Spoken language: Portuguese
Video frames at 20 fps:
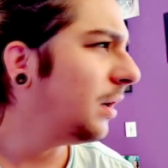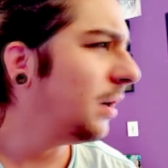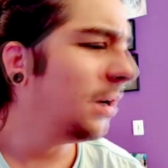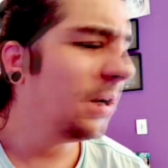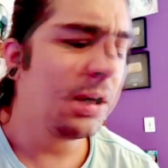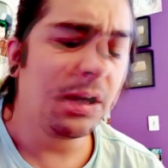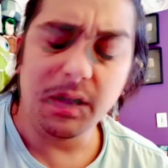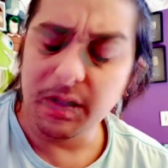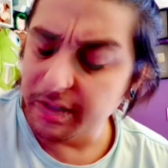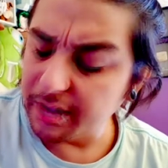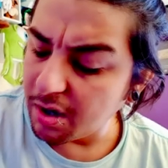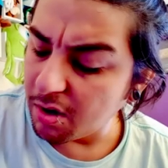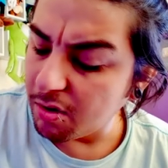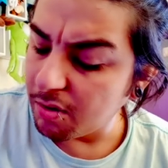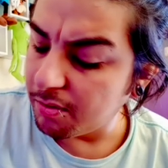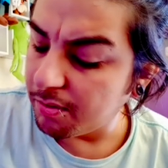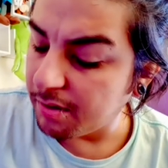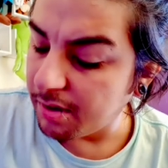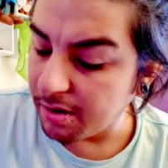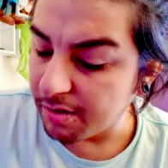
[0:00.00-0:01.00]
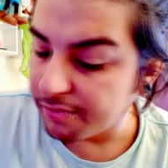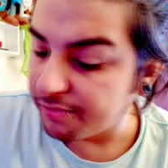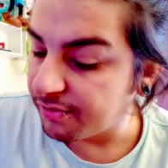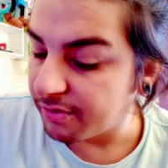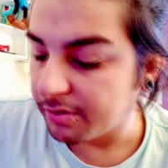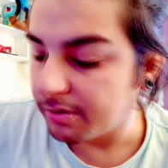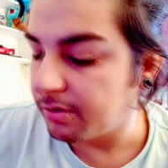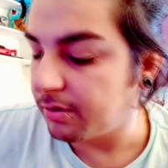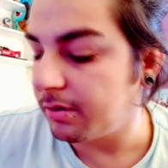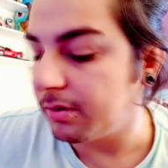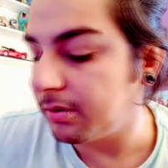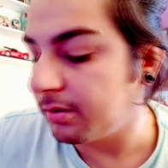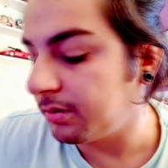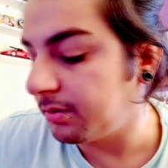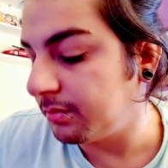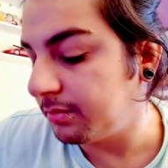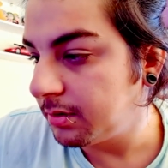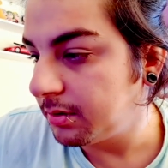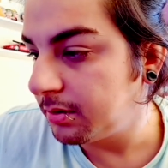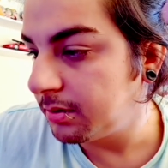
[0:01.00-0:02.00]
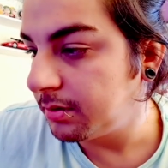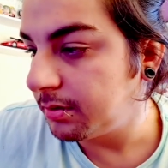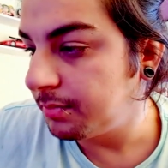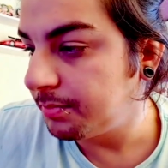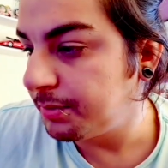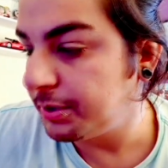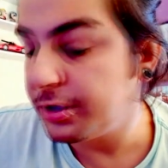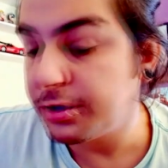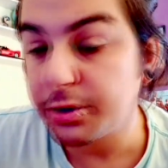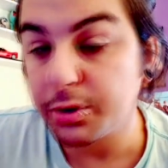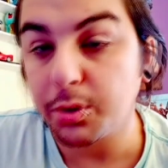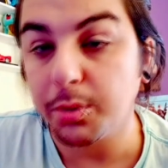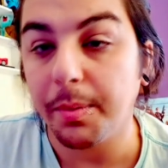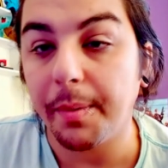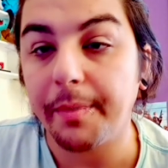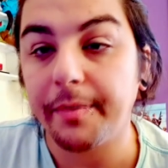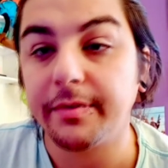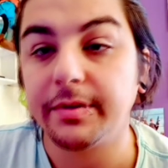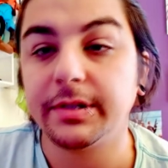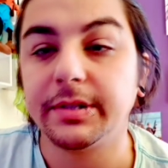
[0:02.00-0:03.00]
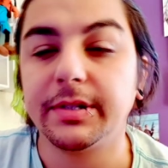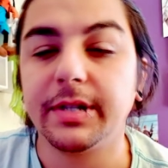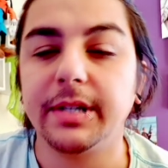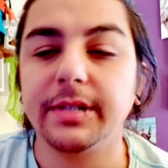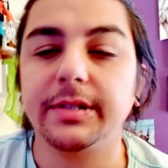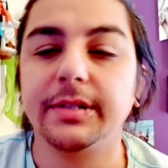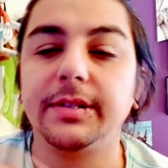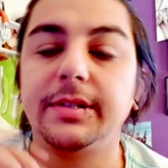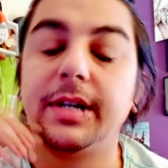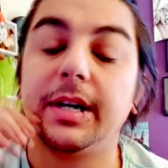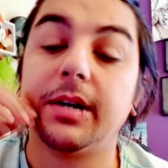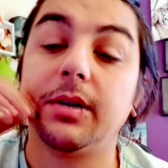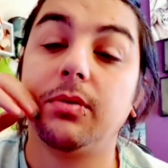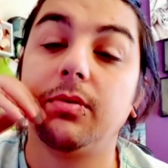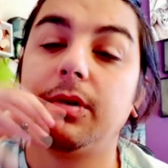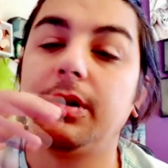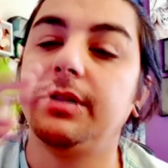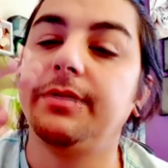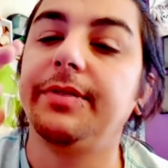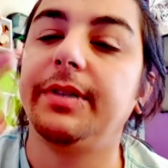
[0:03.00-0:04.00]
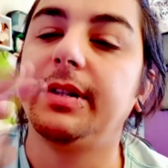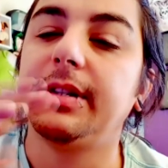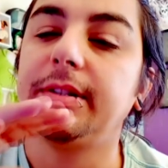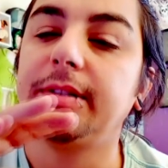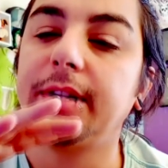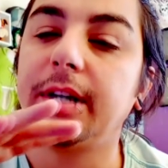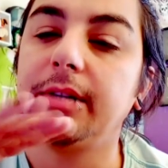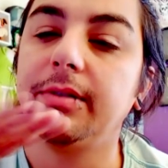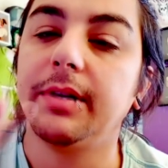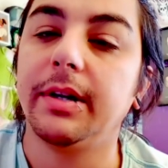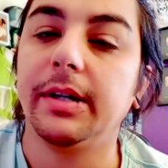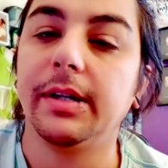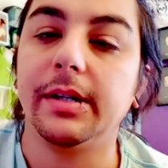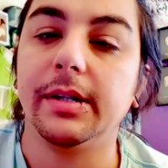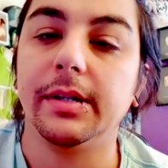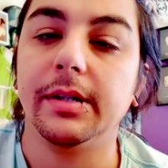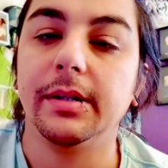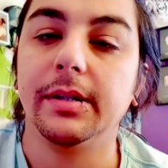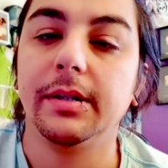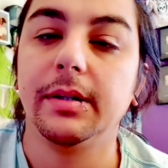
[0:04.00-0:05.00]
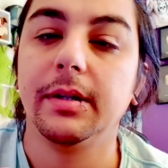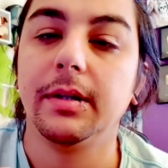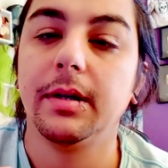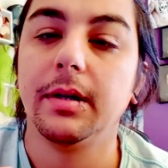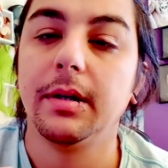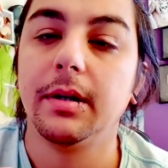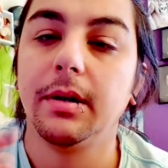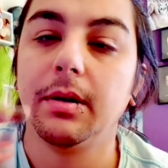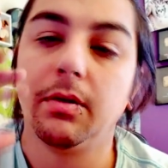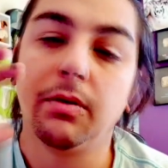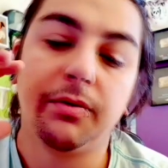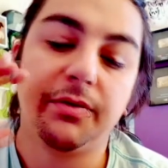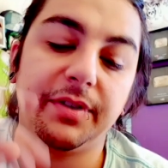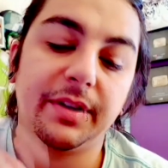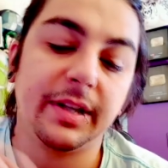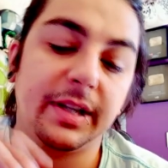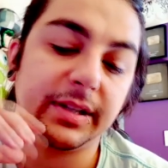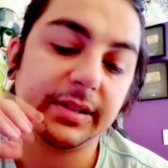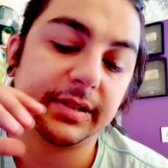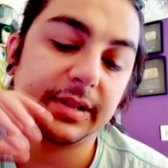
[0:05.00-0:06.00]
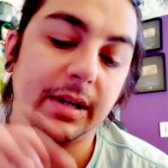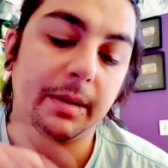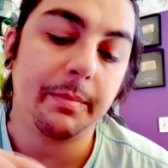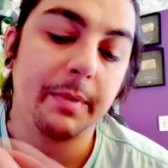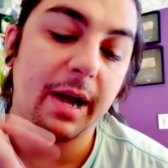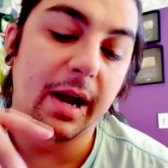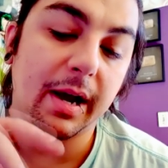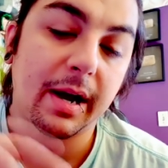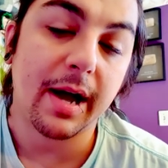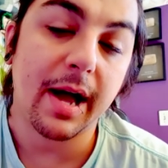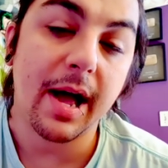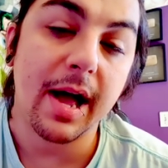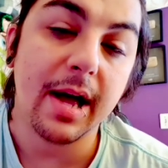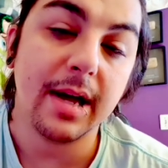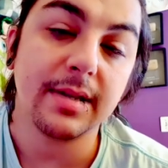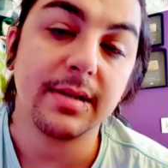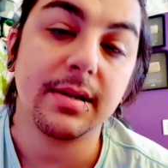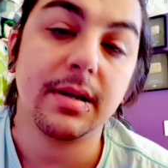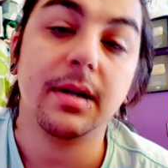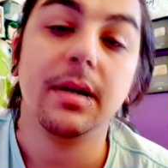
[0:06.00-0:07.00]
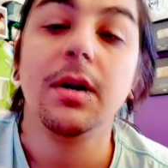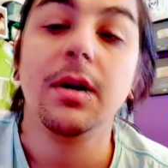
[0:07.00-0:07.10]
Então eu vou pedir desculpa para vocês e dizer que eu nunca devia ter saído daqui. Vou obedecer é minha casa,